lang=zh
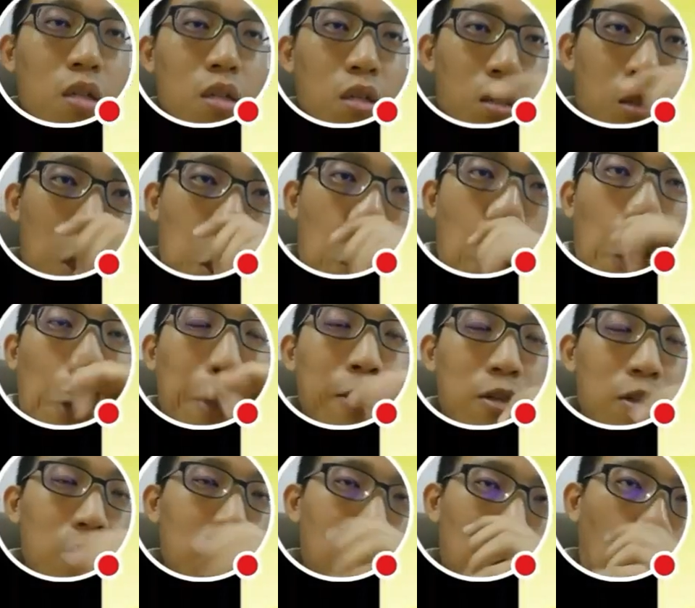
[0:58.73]
这些呢
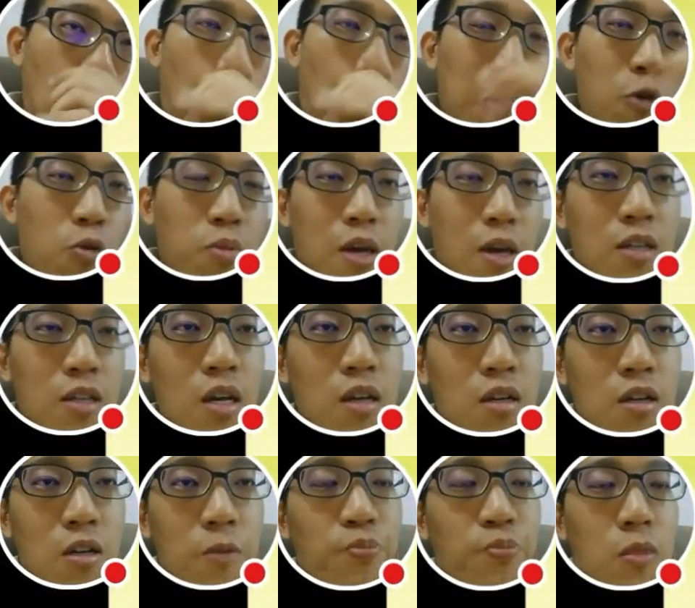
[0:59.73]
是 U P S
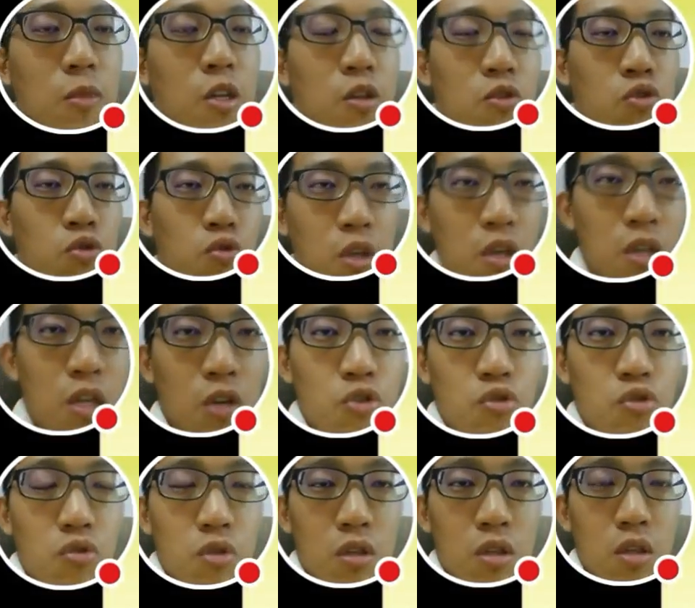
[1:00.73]
二呢出题的
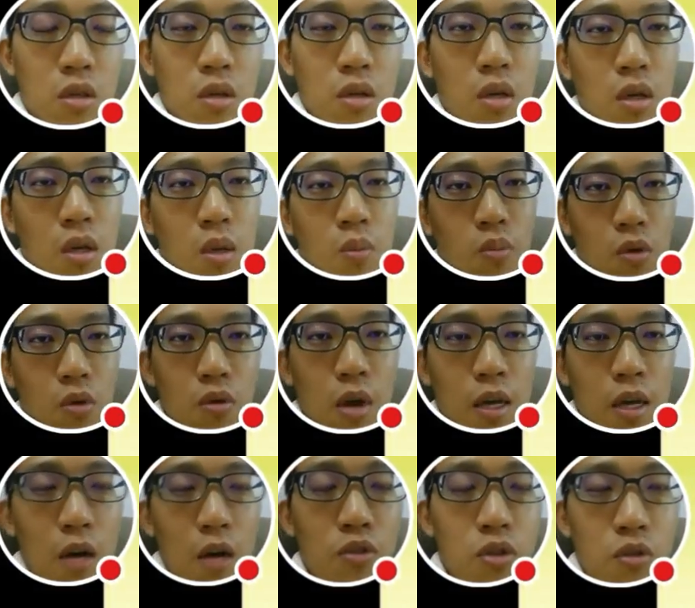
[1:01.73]
趋势，比如
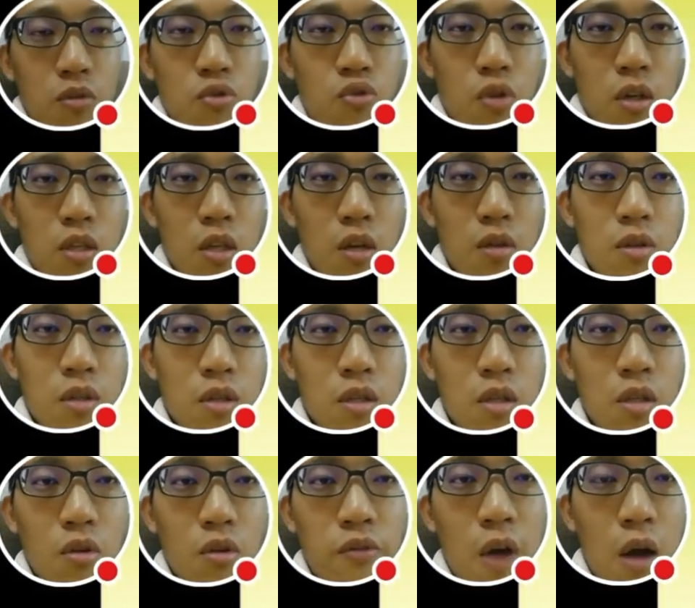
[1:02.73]
它要求学生
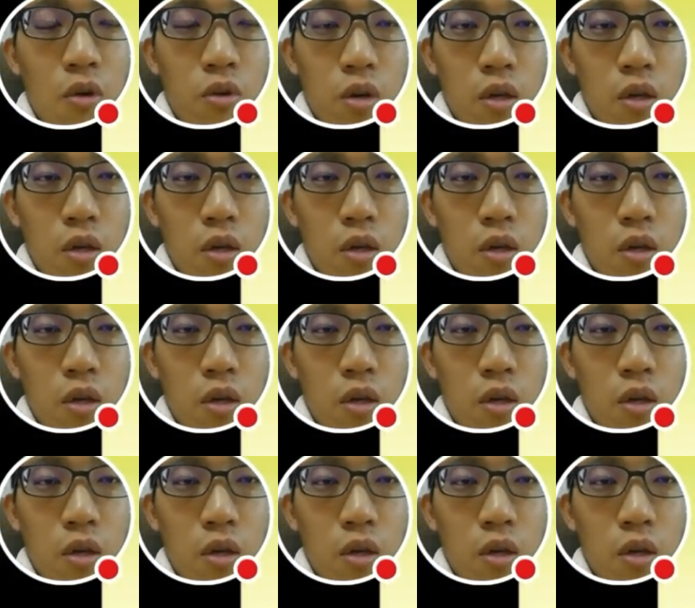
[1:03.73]
自由发